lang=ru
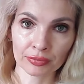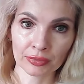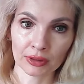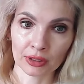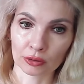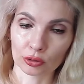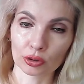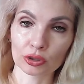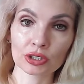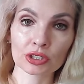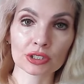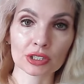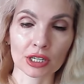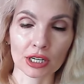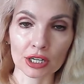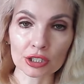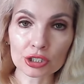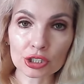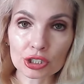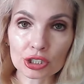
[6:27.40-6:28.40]
Но не
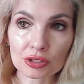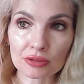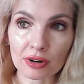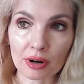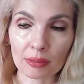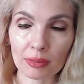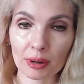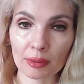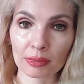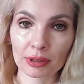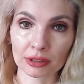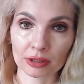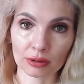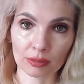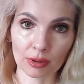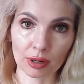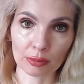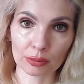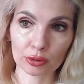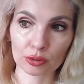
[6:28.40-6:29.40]
скажет же вам об
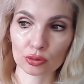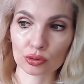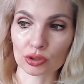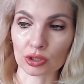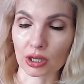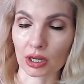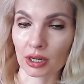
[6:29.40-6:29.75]
этом абьюзер.